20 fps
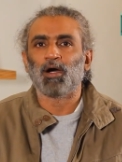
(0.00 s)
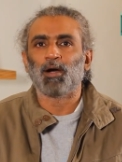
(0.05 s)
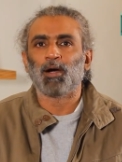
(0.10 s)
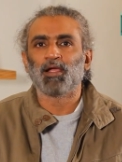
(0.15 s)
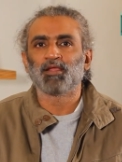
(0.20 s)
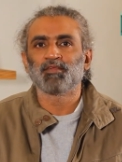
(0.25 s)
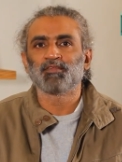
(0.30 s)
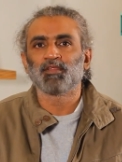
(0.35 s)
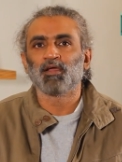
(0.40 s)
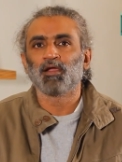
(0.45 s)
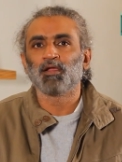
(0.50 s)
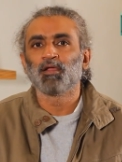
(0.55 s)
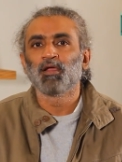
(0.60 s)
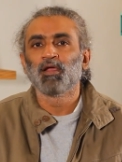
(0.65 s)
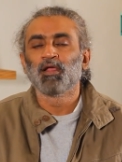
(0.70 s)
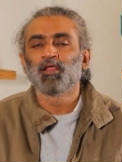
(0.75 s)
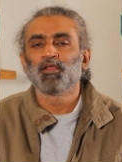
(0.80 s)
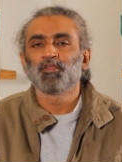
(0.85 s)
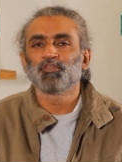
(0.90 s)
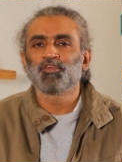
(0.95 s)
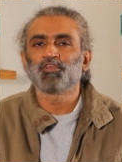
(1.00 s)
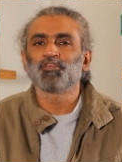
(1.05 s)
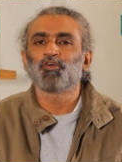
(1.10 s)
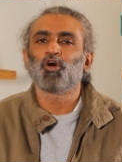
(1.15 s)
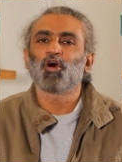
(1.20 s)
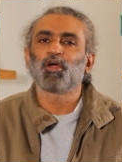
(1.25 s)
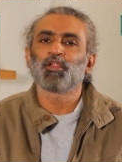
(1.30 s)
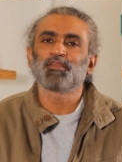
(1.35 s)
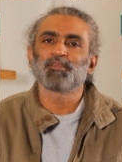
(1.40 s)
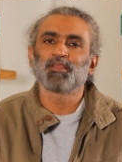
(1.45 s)
आज तक जिस
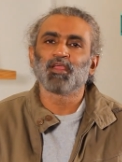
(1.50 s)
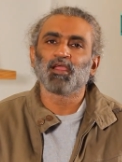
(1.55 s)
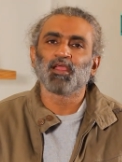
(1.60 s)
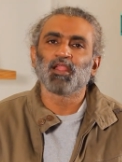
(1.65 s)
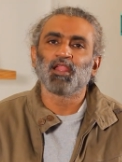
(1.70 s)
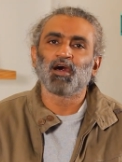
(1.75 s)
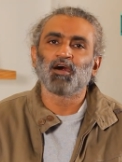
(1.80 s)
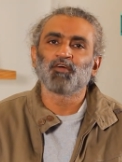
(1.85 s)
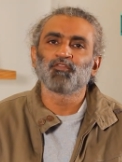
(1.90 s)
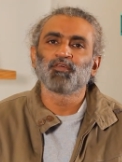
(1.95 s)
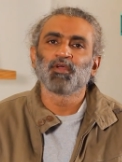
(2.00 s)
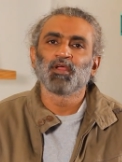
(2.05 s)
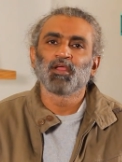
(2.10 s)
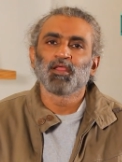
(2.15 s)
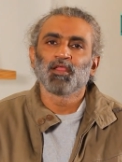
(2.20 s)
और इसके ख़िलाफ़